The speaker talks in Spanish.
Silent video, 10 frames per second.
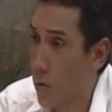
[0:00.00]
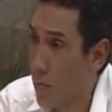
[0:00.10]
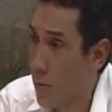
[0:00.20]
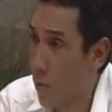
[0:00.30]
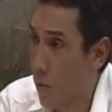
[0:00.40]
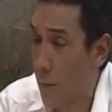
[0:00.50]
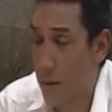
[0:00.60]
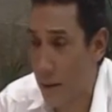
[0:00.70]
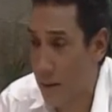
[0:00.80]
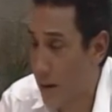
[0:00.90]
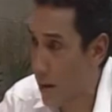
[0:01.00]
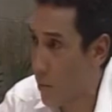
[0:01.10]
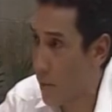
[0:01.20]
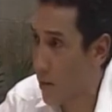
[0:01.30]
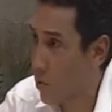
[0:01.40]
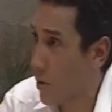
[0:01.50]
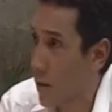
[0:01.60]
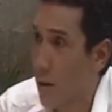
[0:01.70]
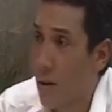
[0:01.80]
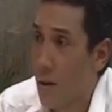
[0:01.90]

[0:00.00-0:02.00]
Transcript: Hoy mismo, a pesar de las recomendaciones,